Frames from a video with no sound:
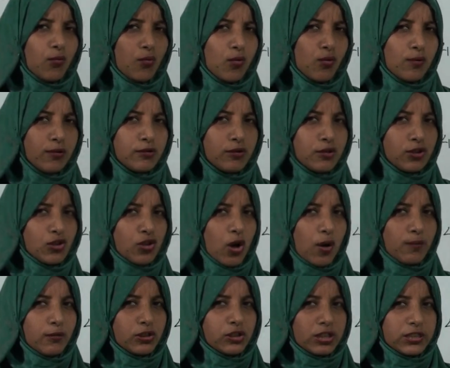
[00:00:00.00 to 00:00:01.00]
কোনো যদি
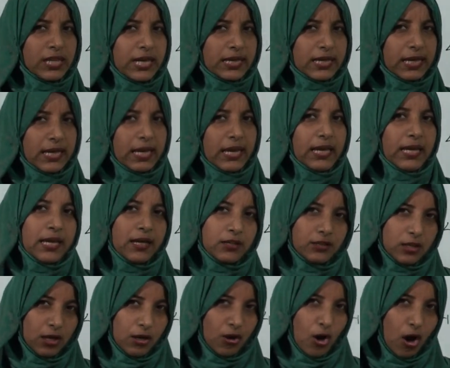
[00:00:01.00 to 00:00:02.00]
সমস্যা থাকে
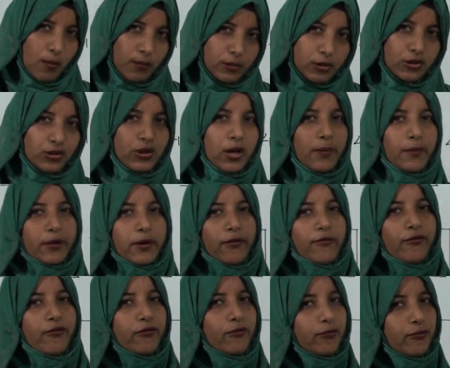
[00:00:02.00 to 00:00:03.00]
তাহলে অবশ্যই আমাকে ফোন